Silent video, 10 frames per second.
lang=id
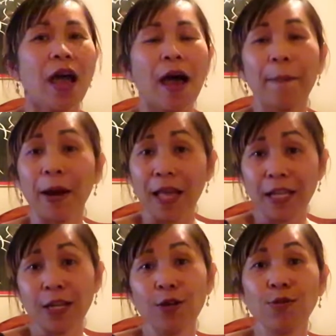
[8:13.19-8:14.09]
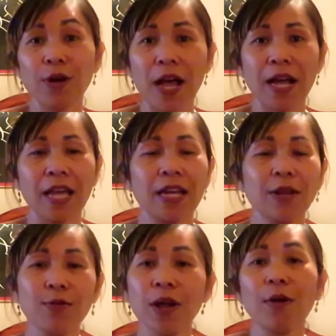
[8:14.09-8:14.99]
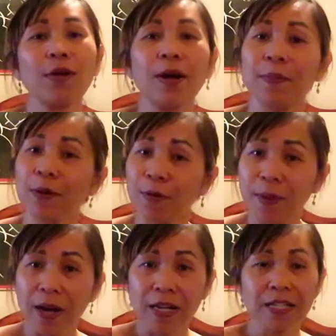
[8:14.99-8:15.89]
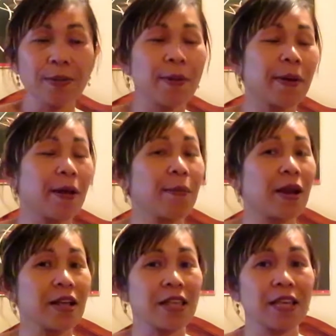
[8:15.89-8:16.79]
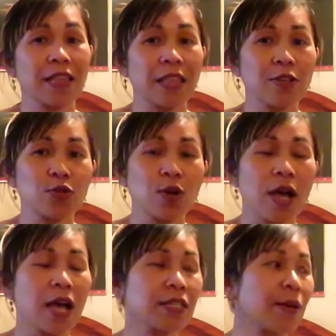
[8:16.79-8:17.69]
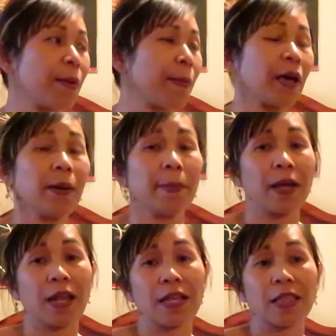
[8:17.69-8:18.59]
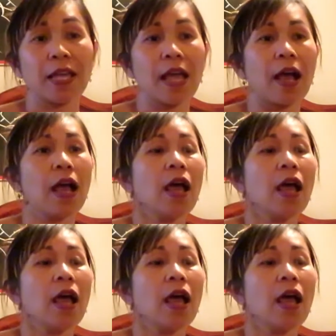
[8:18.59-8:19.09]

apalagi di gudang ya di gudang udah penuh banget sama barang-barangnya kita juga sama pakaian-pakaian kita yang